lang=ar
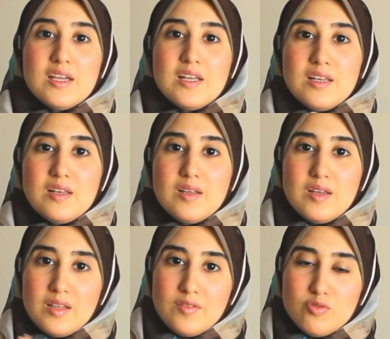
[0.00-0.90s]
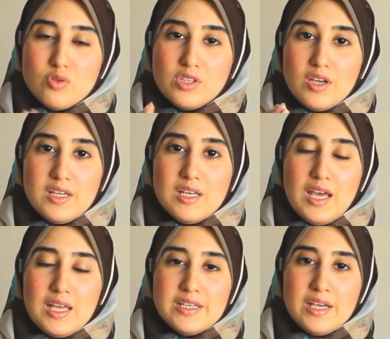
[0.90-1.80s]
الفوطة
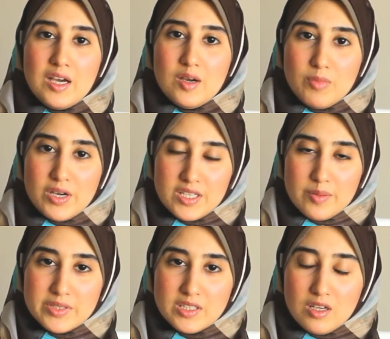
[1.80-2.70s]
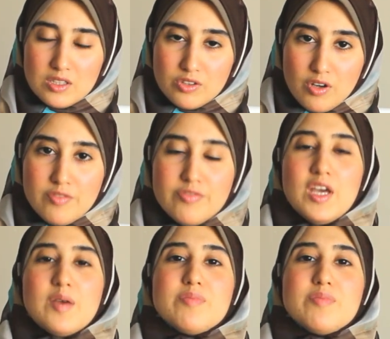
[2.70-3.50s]
اللي عليها مية من الأطراف